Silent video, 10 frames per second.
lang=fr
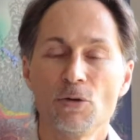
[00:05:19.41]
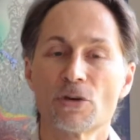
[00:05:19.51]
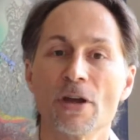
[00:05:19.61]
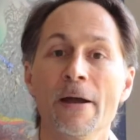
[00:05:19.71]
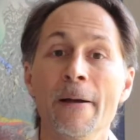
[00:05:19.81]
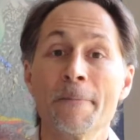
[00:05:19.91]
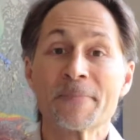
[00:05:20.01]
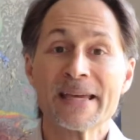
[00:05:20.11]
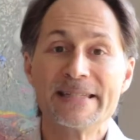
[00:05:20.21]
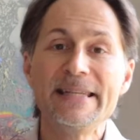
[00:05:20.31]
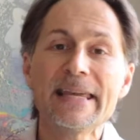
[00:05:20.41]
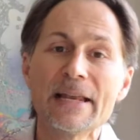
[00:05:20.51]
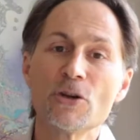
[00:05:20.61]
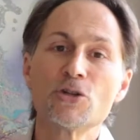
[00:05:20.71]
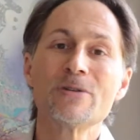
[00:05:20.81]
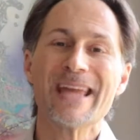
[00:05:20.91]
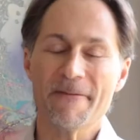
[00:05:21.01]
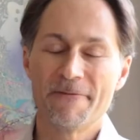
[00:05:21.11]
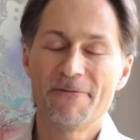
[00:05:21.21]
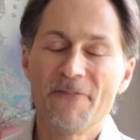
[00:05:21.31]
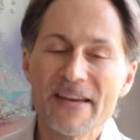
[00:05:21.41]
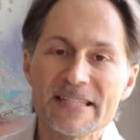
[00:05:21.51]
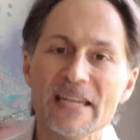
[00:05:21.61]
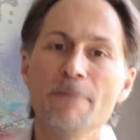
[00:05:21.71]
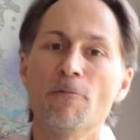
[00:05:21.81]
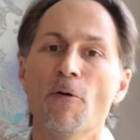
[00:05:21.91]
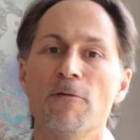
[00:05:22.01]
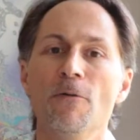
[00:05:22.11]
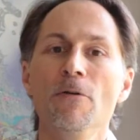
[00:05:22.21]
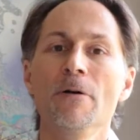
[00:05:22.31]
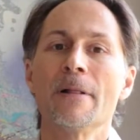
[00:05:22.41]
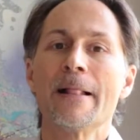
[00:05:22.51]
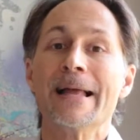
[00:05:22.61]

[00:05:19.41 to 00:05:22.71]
Donc, si quelque chose est facile pour vous,